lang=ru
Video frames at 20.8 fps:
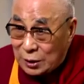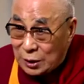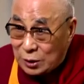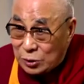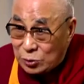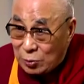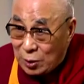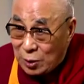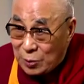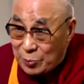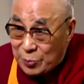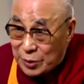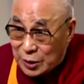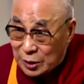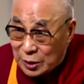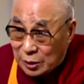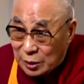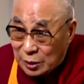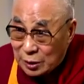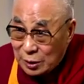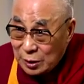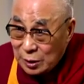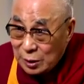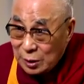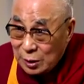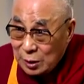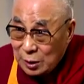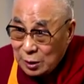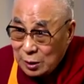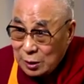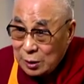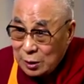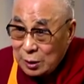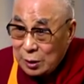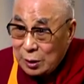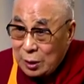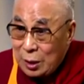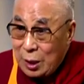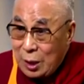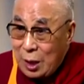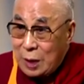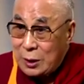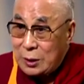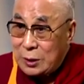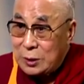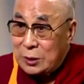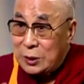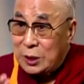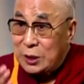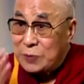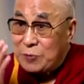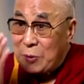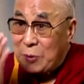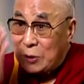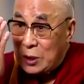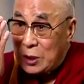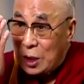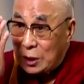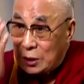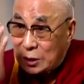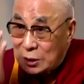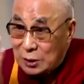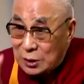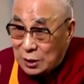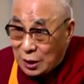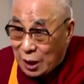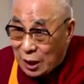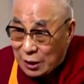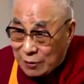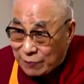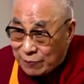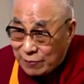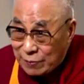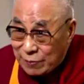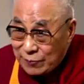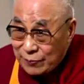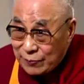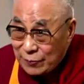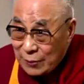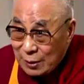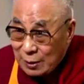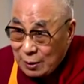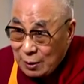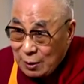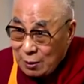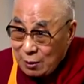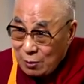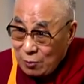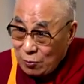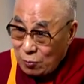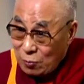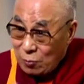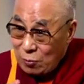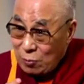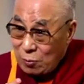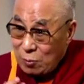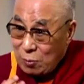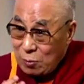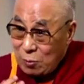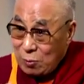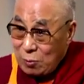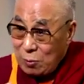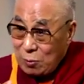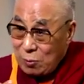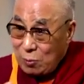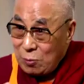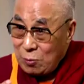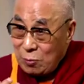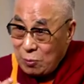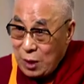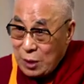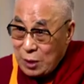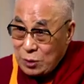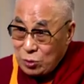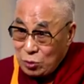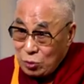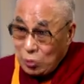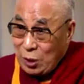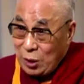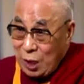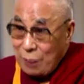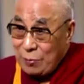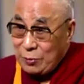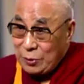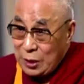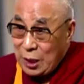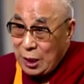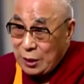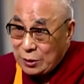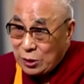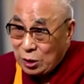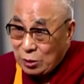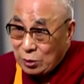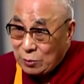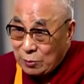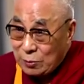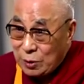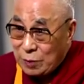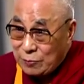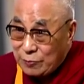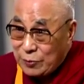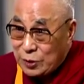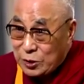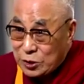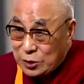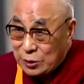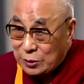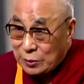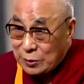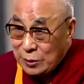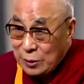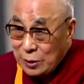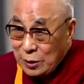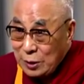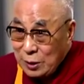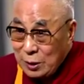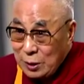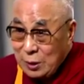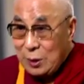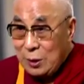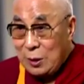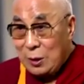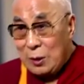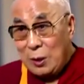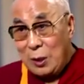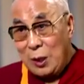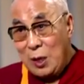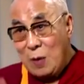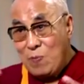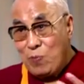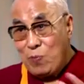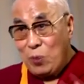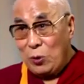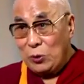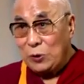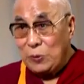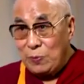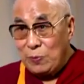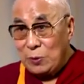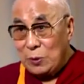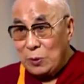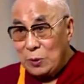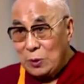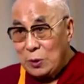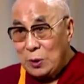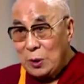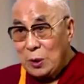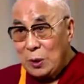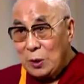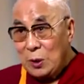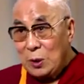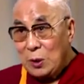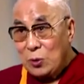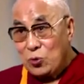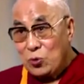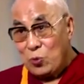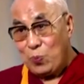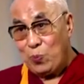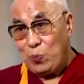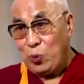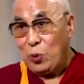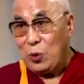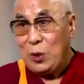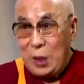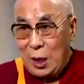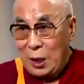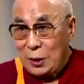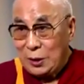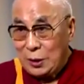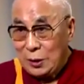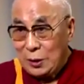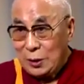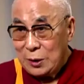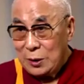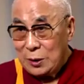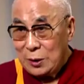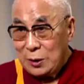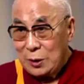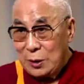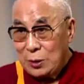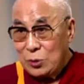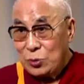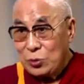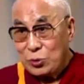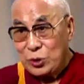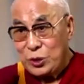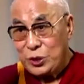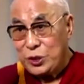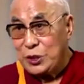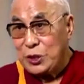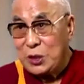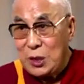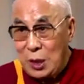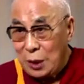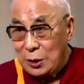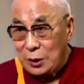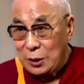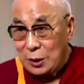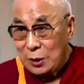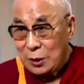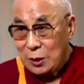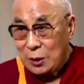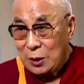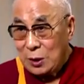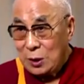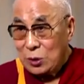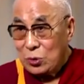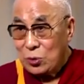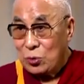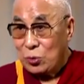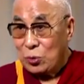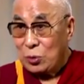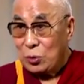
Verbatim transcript: когда ты заботишься о благополучии других и уважаешь чужую жизнь. При такой убежденности невозможно вести себя агрессивно, обманывать,